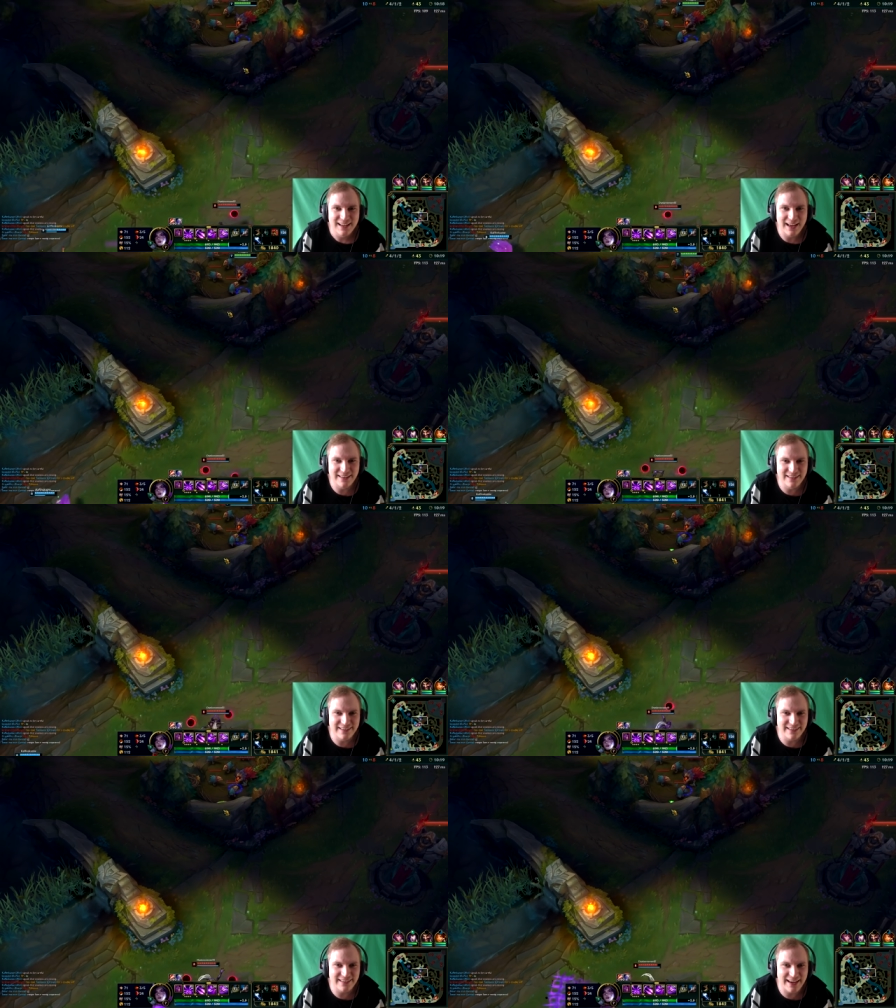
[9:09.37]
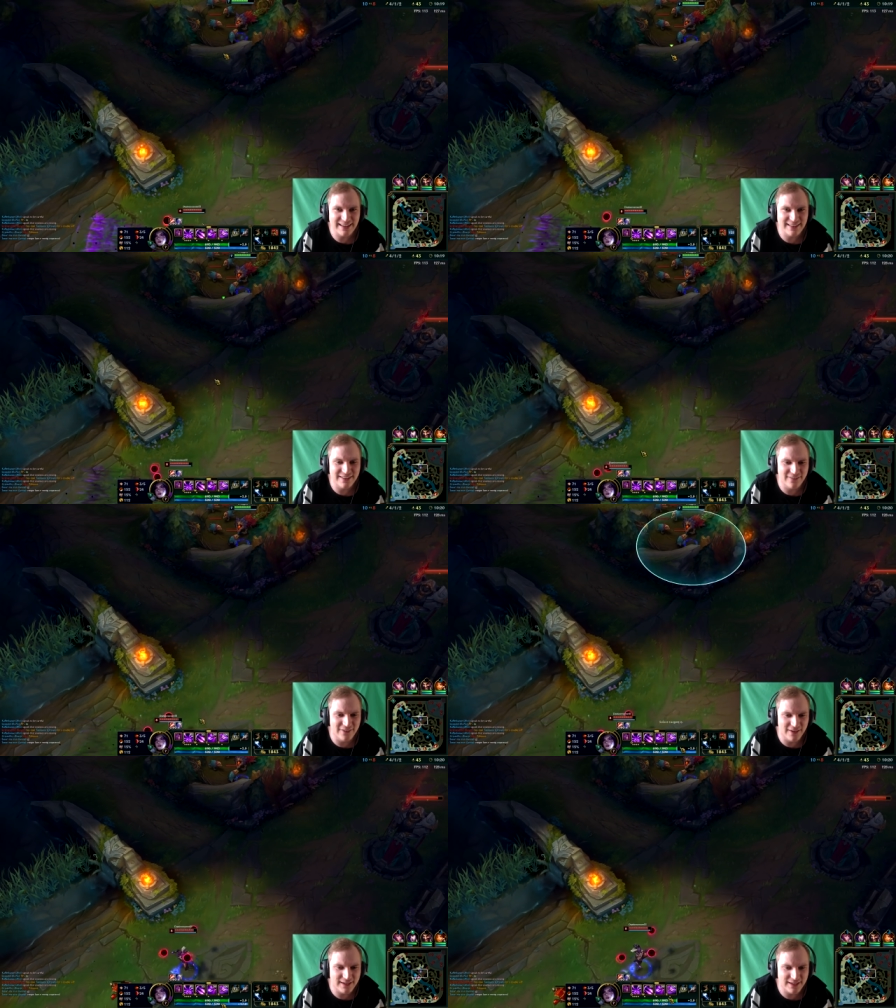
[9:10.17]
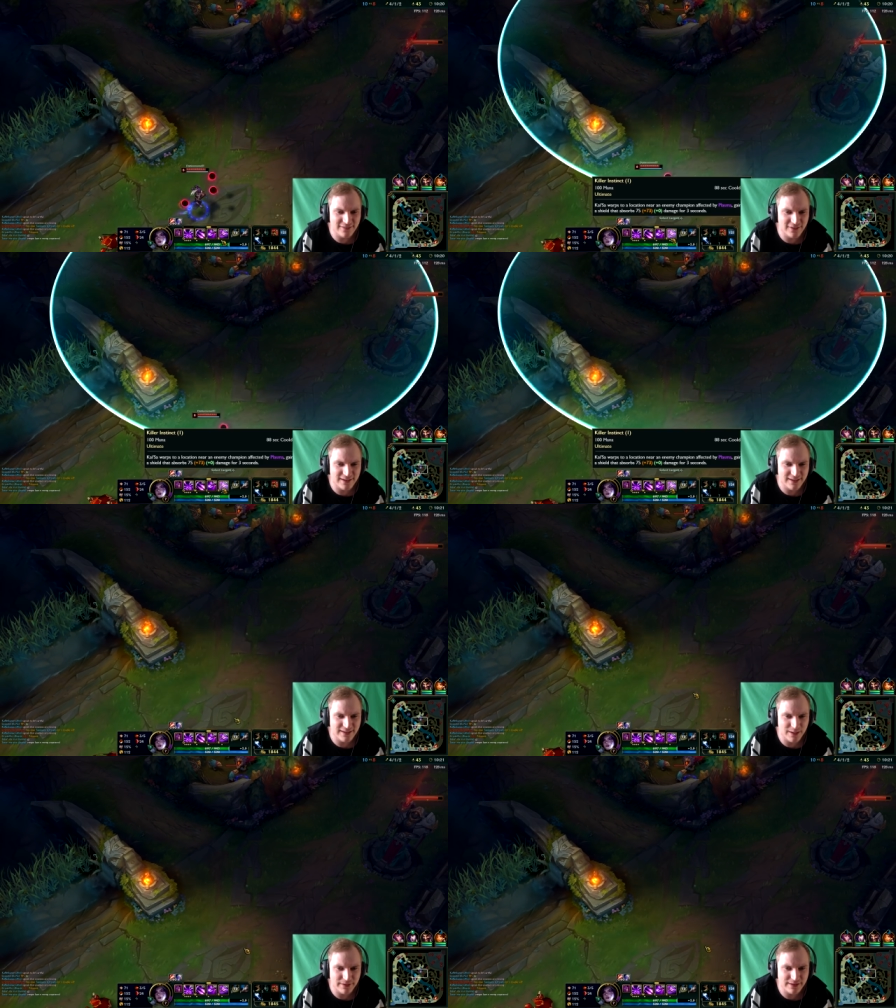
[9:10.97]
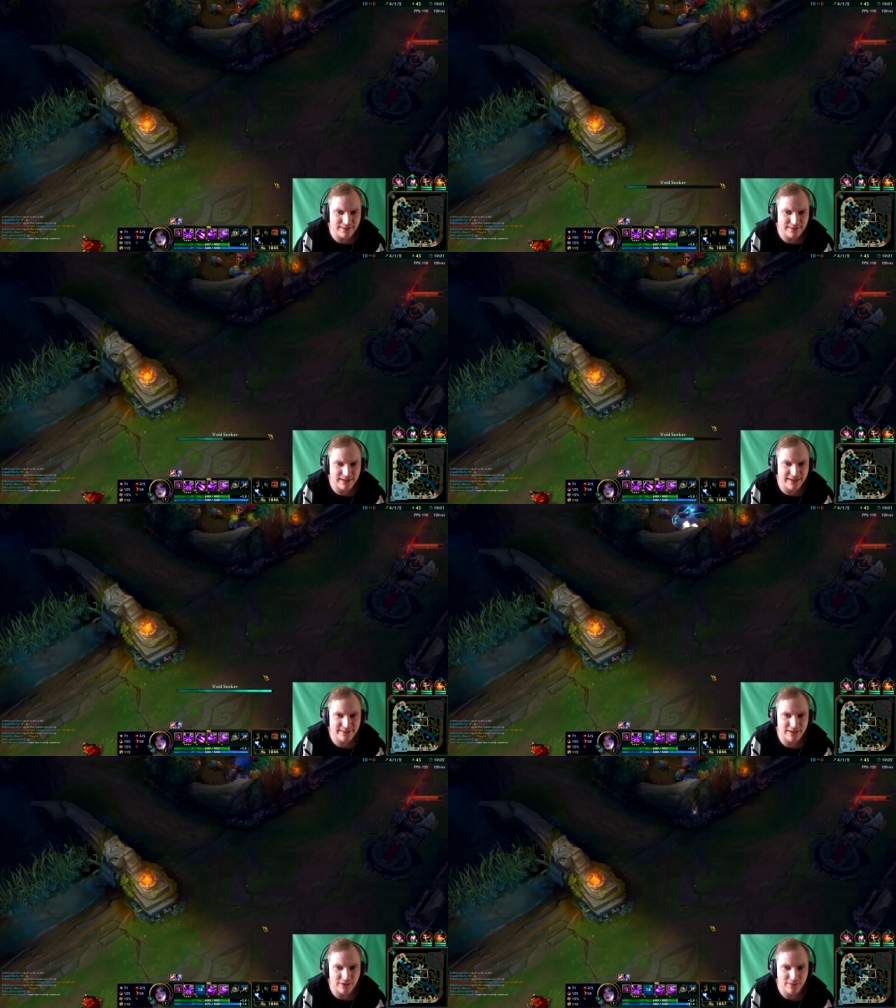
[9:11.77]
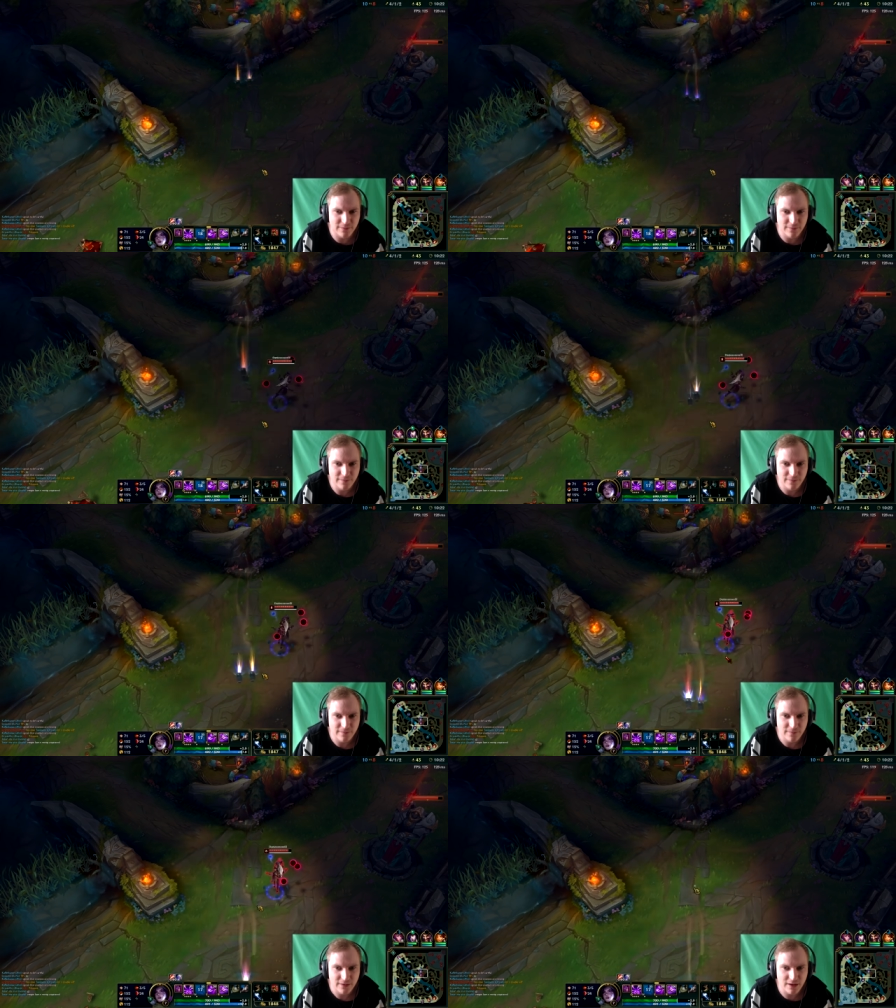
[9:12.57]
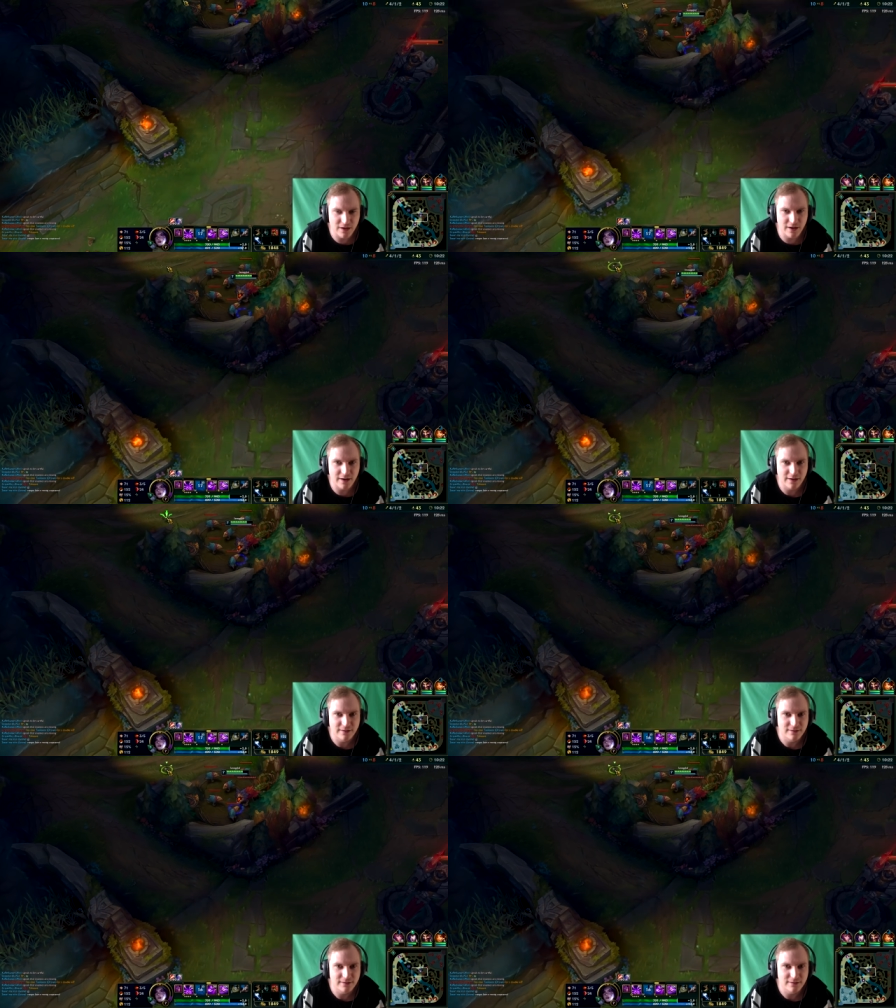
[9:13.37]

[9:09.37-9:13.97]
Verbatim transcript: Also es ist echt eine wirklich, wirklich knappe Kiste. Let's go. Ah.